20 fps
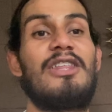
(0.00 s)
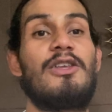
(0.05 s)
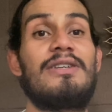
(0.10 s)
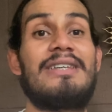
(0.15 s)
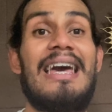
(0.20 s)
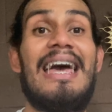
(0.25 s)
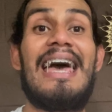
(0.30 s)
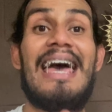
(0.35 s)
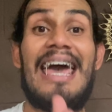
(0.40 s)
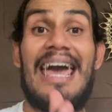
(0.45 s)

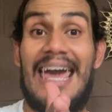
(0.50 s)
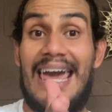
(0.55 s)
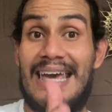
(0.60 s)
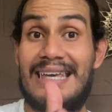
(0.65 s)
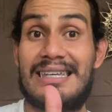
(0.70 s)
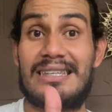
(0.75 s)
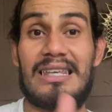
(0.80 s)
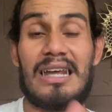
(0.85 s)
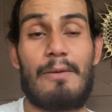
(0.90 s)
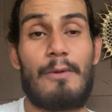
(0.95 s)
Entonces,
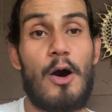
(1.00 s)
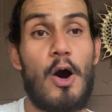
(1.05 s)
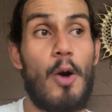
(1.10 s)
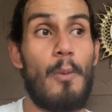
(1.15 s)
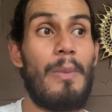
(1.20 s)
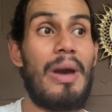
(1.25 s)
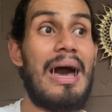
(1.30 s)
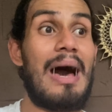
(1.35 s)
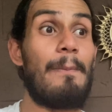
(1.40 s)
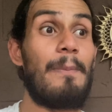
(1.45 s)
ese trabajo
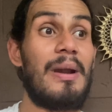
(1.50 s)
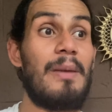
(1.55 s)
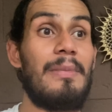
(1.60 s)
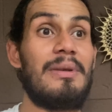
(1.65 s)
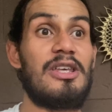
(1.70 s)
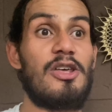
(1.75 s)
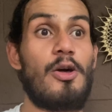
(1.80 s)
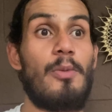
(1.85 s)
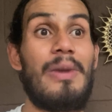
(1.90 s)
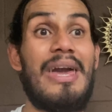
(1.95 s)
me ha
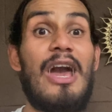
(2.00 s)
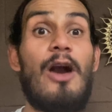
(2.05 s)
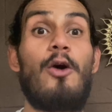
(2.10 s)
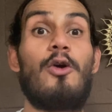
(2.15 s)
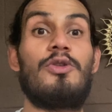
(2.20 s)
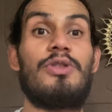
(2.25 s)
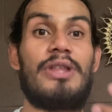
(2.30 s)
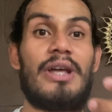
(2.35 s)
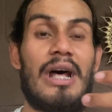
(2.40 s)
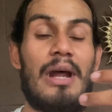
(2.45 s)
permitido a mí
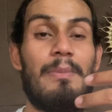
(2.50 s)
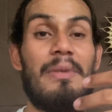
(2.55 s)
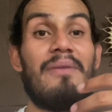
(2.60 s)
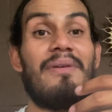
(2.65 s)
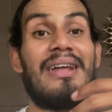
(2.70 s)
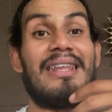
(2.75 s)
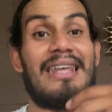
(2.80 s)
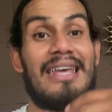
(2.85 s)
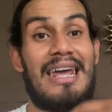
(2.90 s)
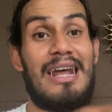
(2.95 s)
encontrar mi
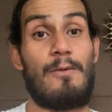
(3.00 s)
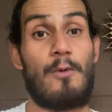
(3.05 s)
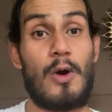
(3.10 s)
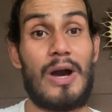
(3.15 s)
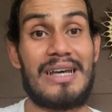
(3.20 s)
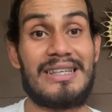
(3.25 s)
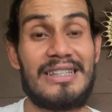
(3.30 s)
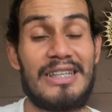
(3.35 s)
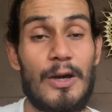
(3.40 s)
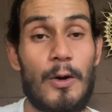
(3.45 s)
verdadera
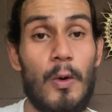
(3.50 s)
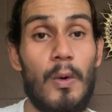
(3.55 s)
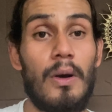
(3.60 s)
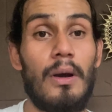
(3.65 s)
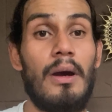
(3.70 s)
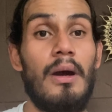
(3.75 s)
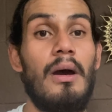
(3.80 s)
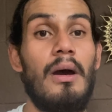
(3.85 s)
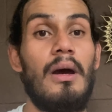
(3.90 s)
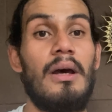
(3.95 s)
vocación,
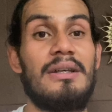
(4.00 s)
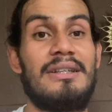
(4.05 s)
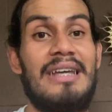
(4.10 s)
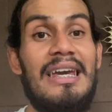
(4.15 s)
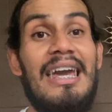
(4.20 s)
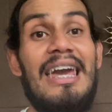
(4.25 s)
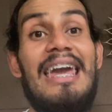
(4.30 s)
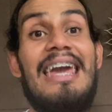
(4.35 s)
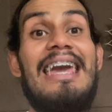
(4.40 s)
¿sí?